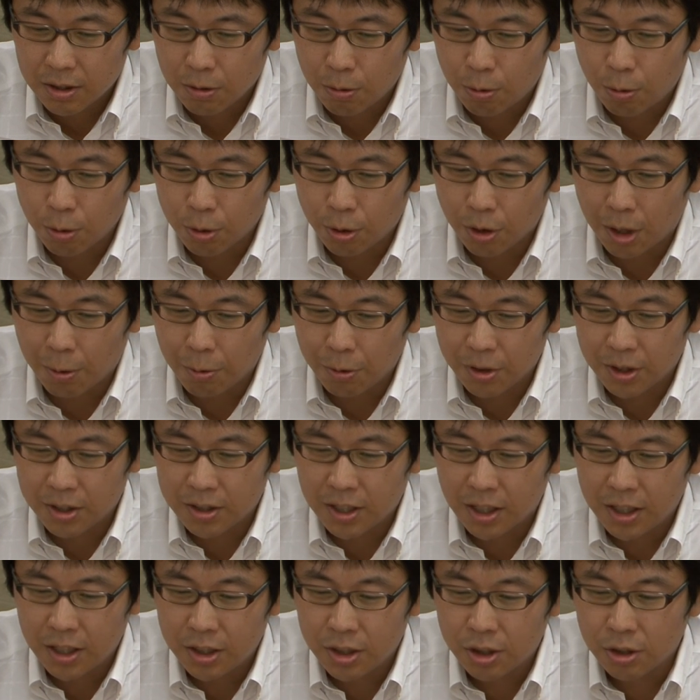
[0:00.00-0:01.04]
高度なもので
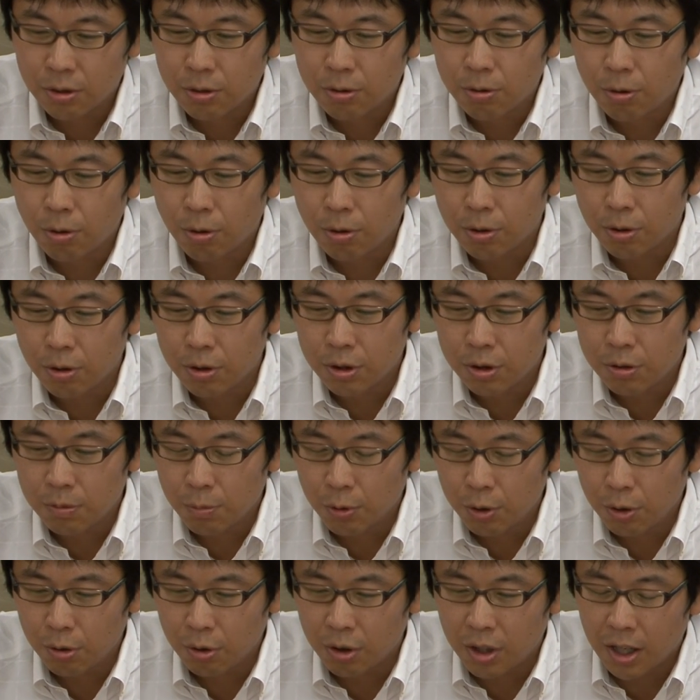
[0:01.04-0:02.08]
すかね、出向という
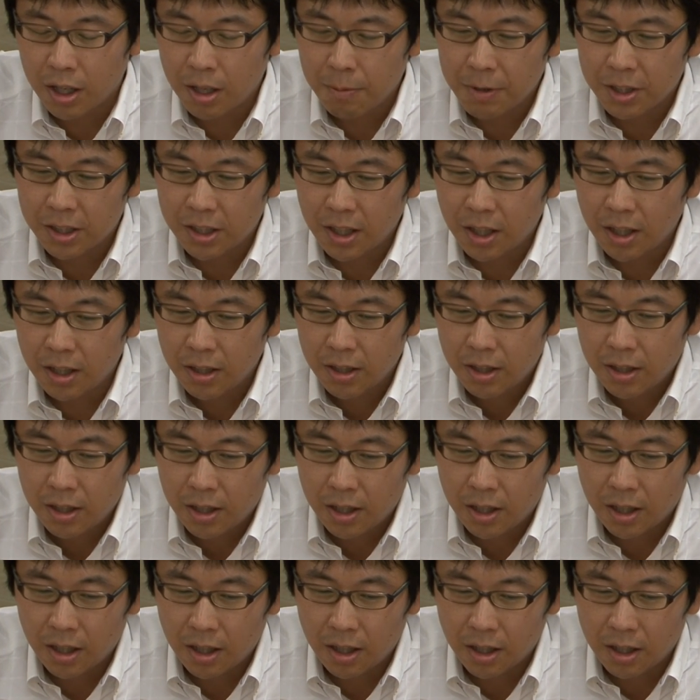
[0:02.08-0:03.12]
ものを絡めて、
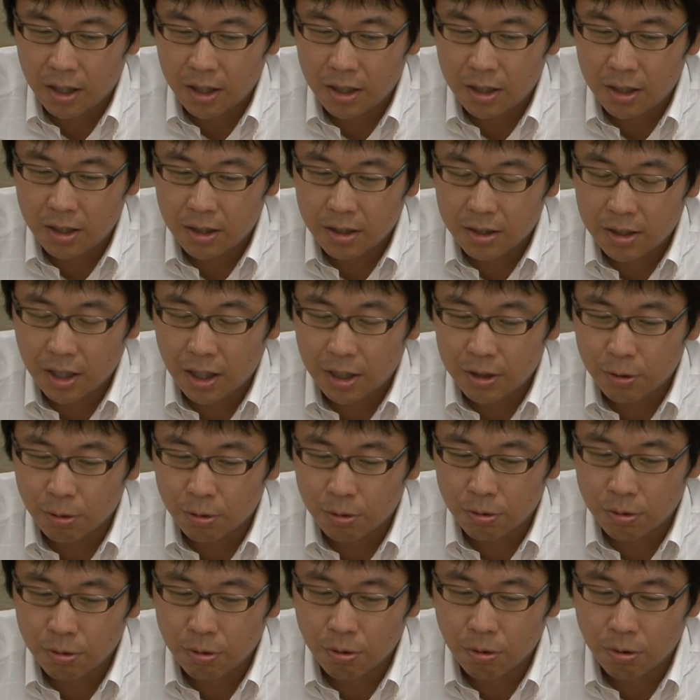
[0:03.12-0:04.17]
えー、退
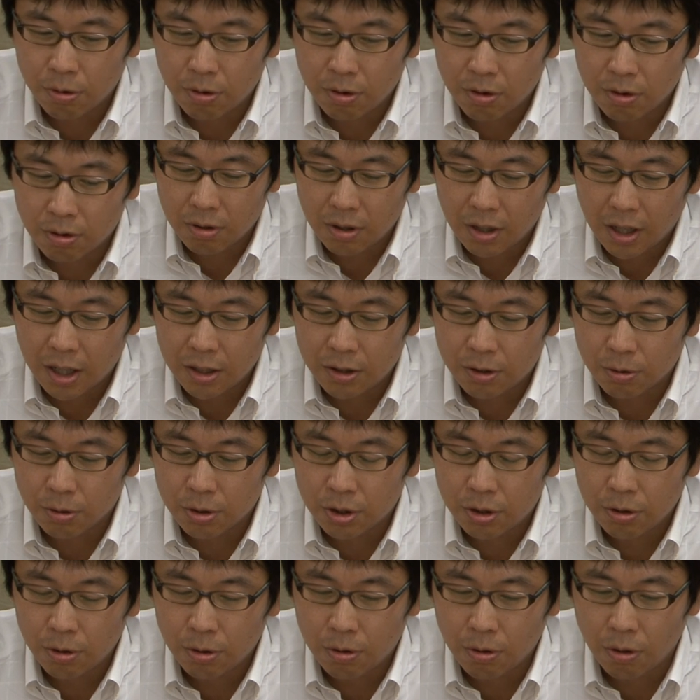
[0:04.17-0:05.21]
職を勧奨
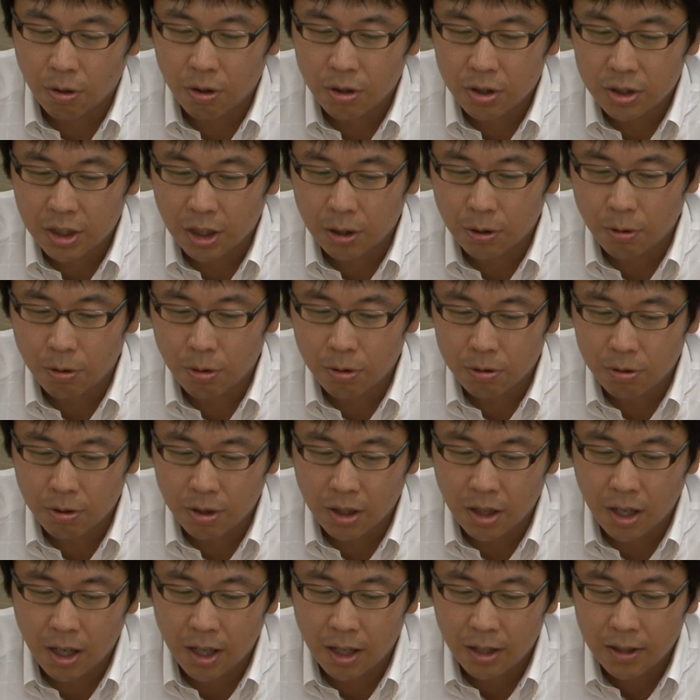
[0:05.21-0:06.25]
しようとしたところ、そ
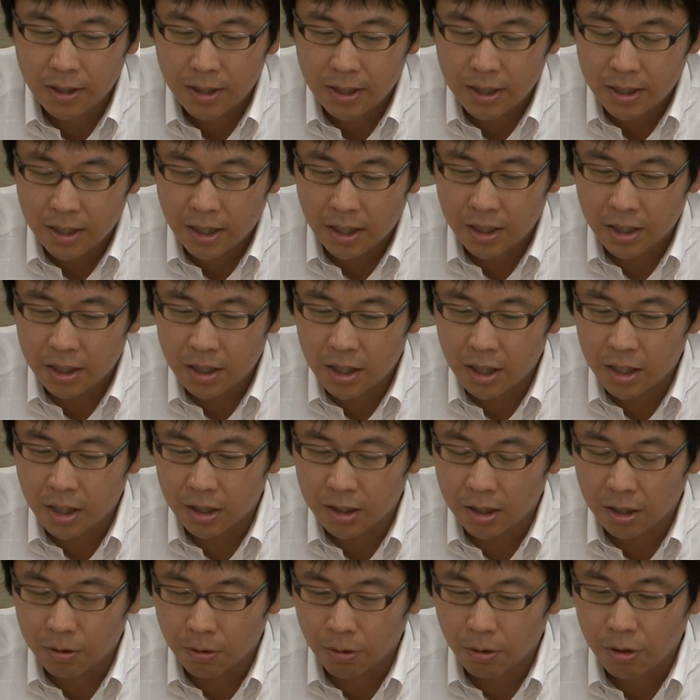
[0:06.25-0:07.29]
れができな
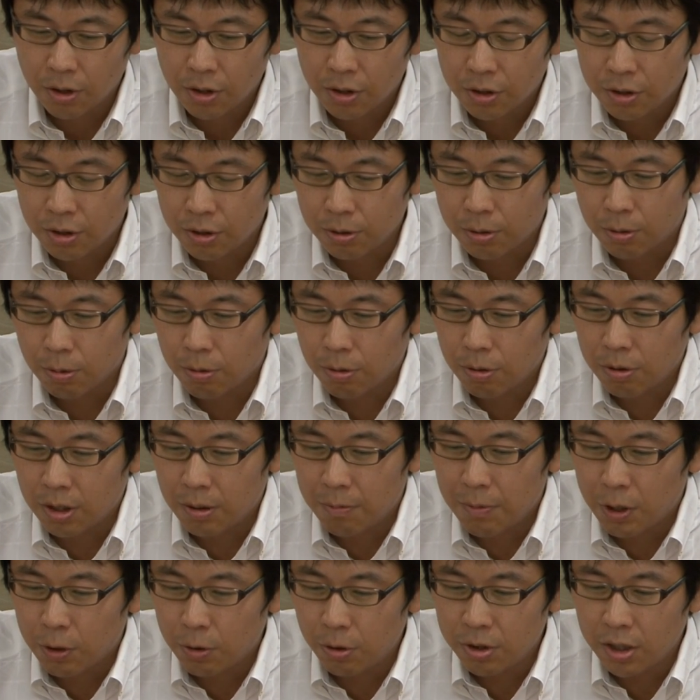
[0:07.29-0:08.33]
かったというところ
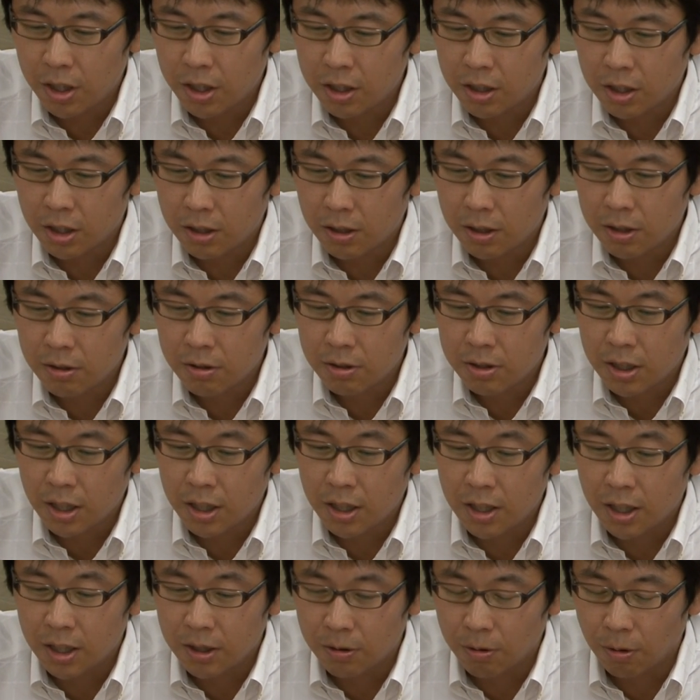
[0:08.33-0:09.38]
で、まあ、こういうやり方は許さ
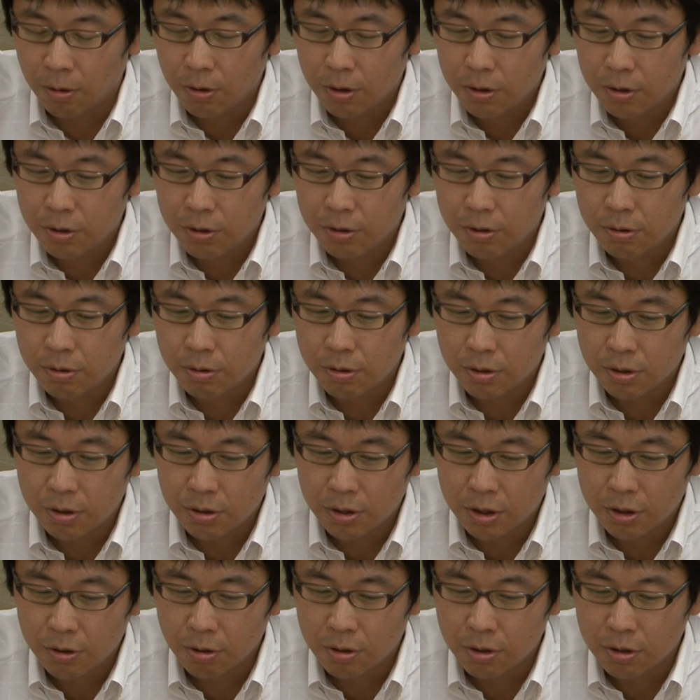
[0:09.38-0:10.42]
れないという
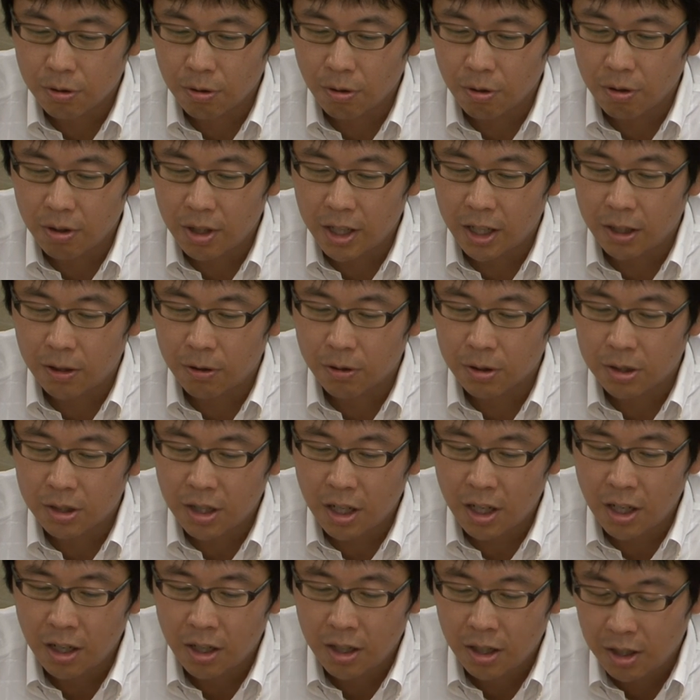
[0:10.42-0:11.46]
一つの例とし
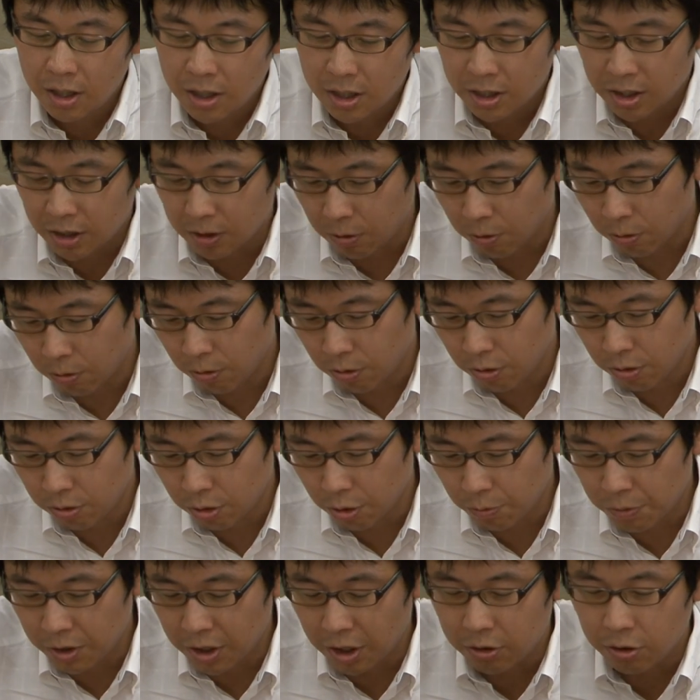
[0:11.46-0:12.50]
て、リコーを
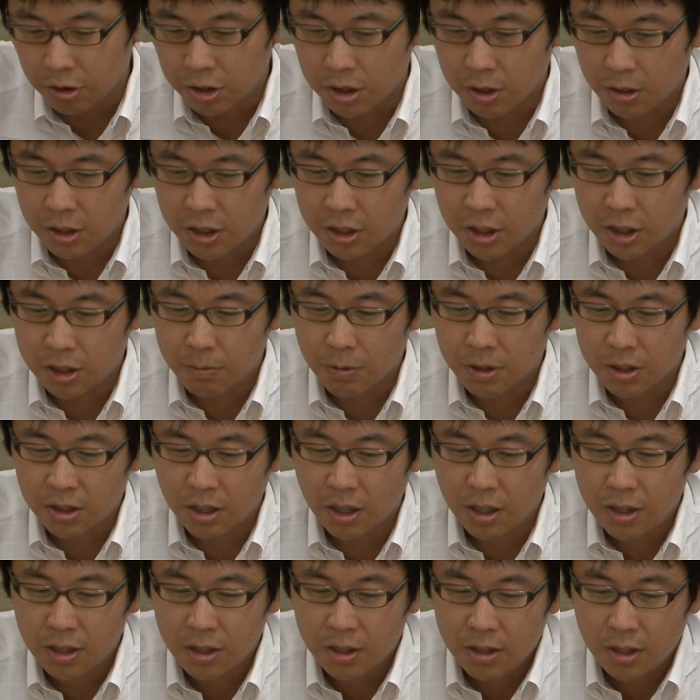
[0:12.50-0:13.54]
ノミネートいたしまし
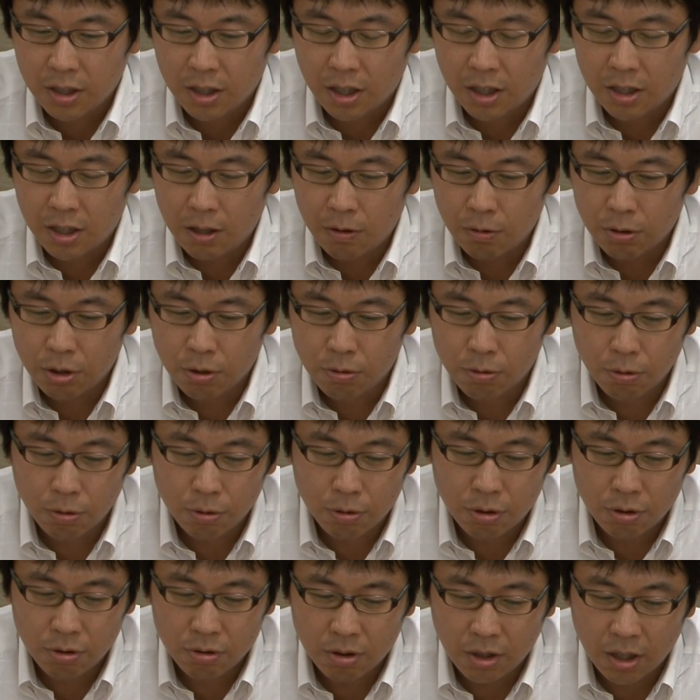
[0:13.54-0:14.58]
た。えー、なお、リコー
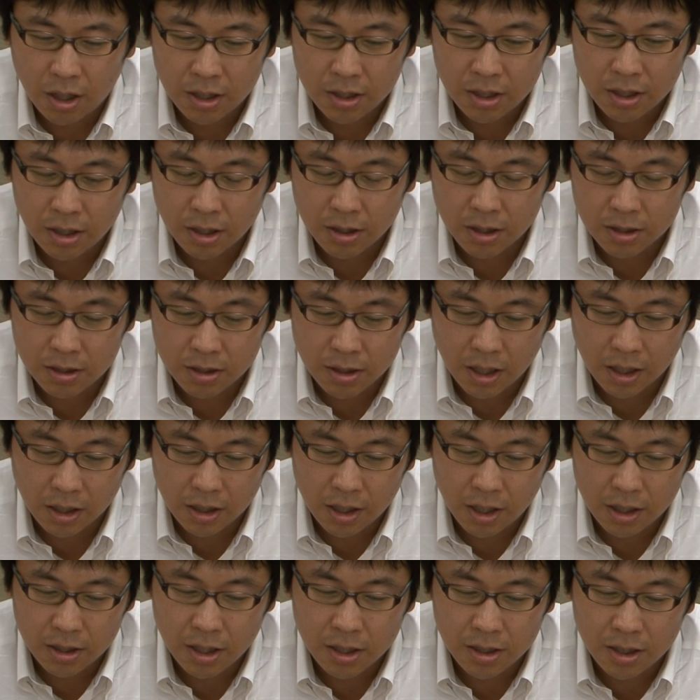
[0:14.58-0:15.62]
という会社はですね、
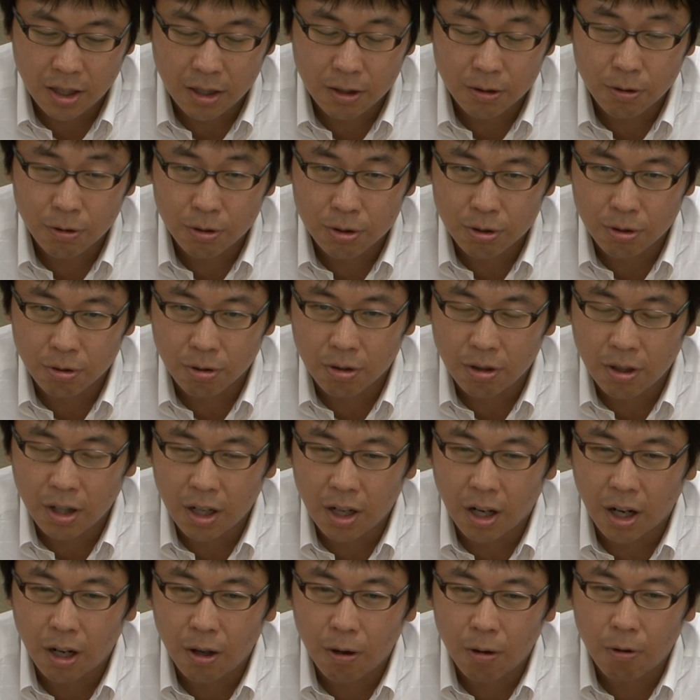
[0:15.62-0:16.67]
経済産業省か
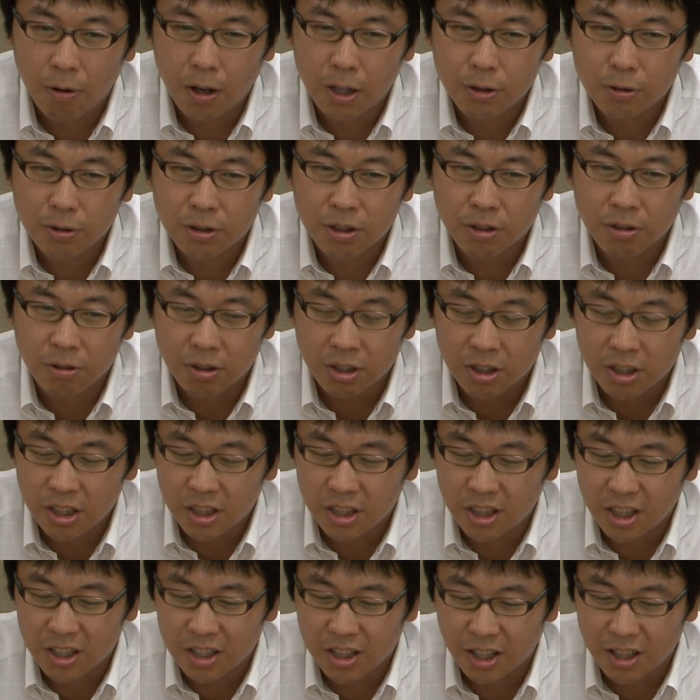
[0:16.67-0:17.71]
らホワイト企業に
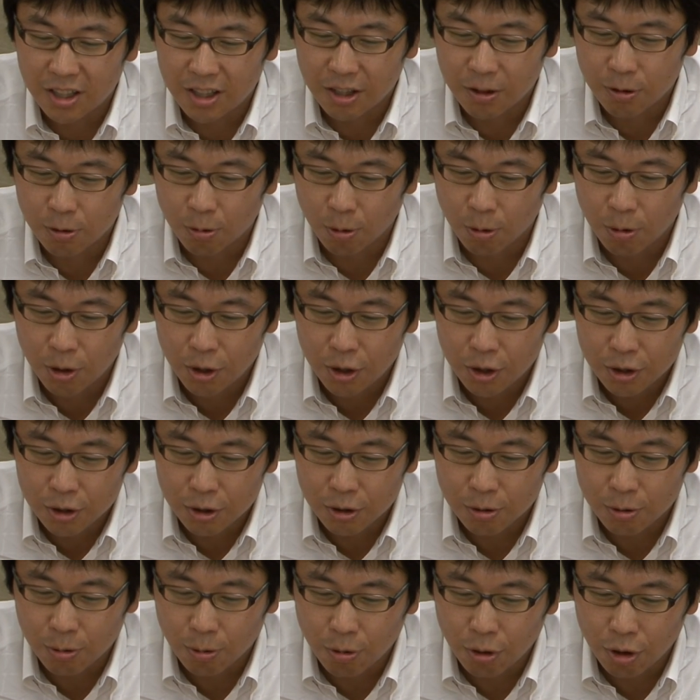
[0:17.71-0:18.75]
認定されている
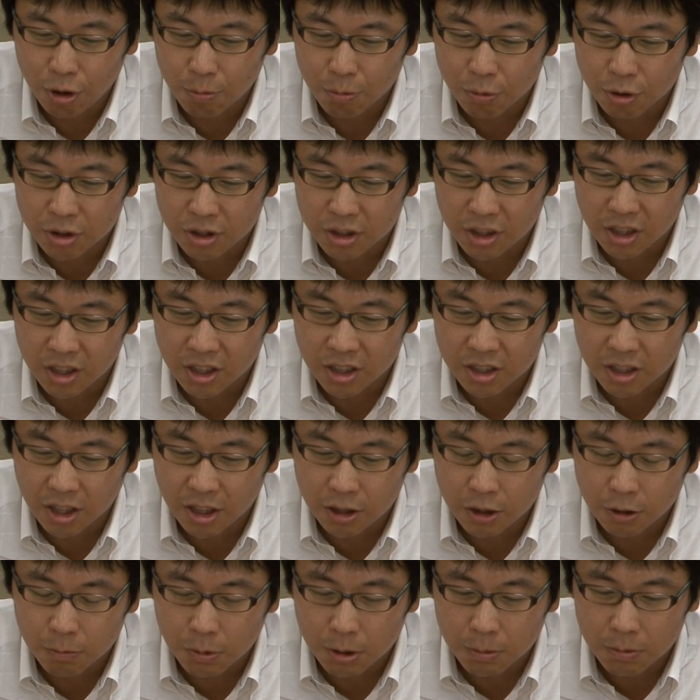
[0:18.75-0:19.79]
というところも指摘した
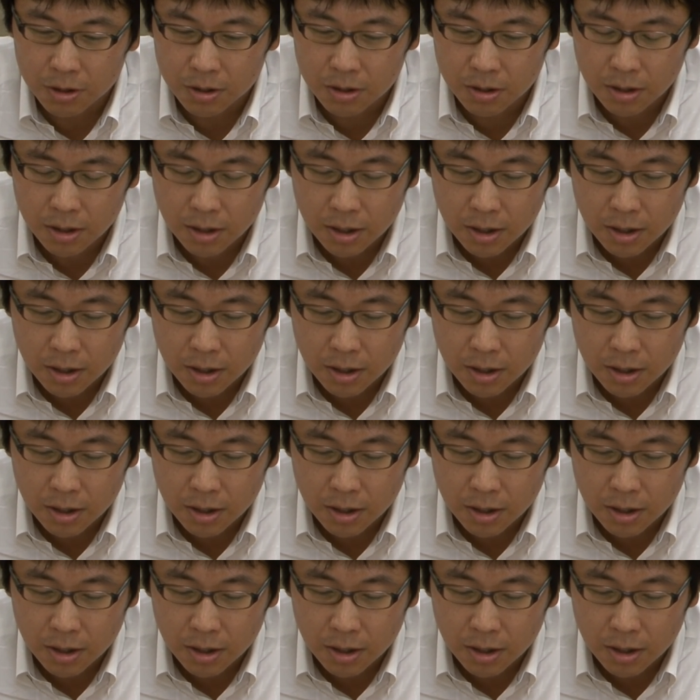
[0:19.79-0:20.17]
いと思います。